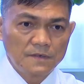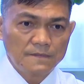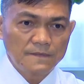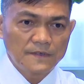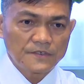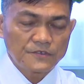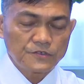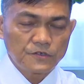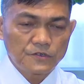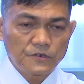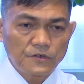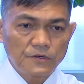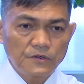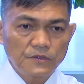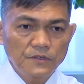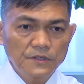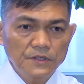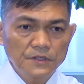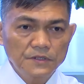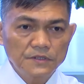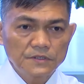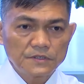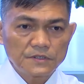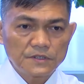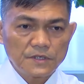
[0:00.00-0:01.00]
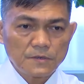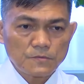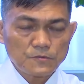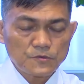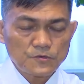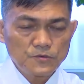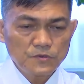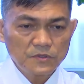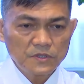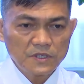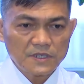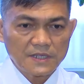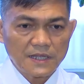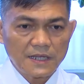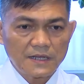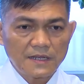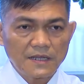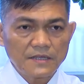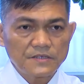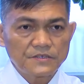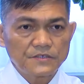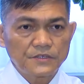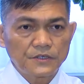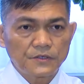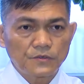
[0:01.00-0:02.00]
và do đó nên trong suốt thời gian
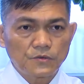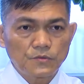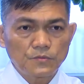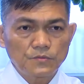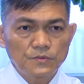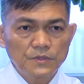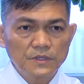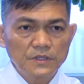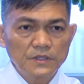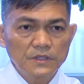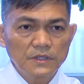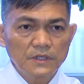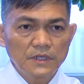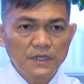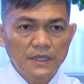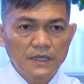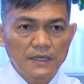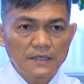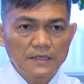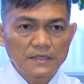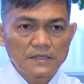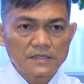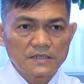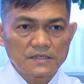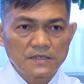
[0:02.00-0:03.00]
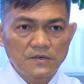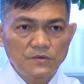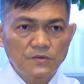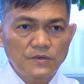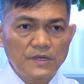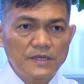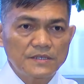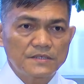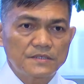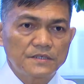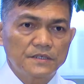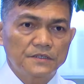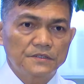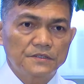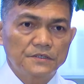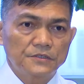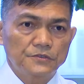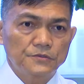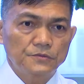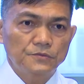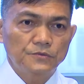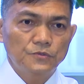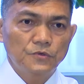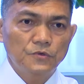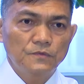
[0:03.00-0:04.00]
đại dịch cũng như là sau đại dịch thì
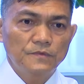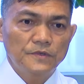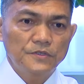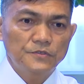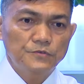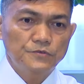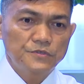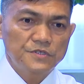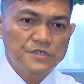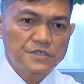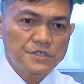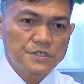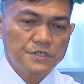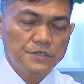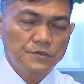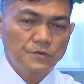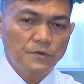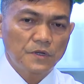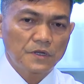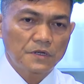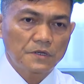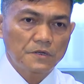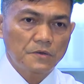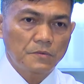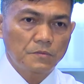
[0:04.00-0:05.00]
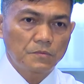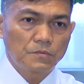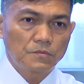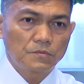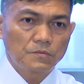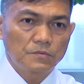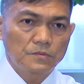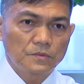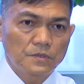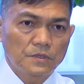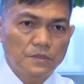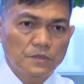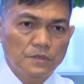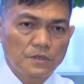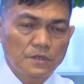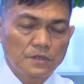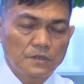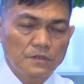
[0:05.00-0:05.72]
chúng tôi vẫn duy trì hoạt động ờ,